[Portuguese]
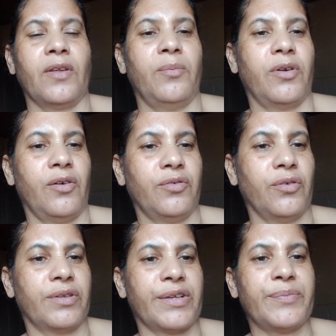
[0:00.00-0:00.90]
porque eu
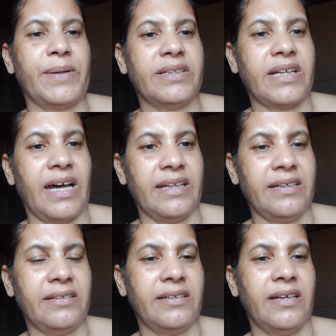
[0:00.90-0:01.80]
sou
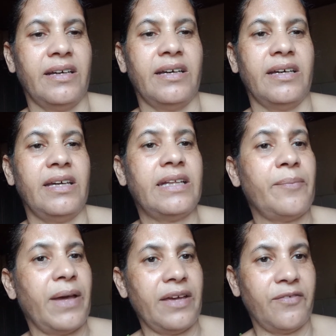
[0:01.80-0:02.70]
transplantada. E
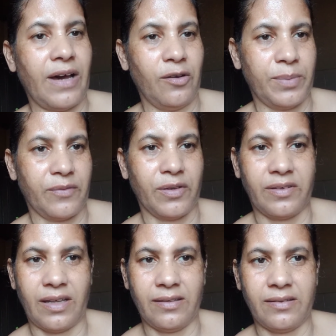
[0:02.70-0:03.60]
também falo para
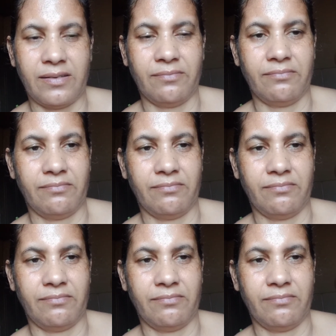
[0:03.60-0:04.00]
vocês,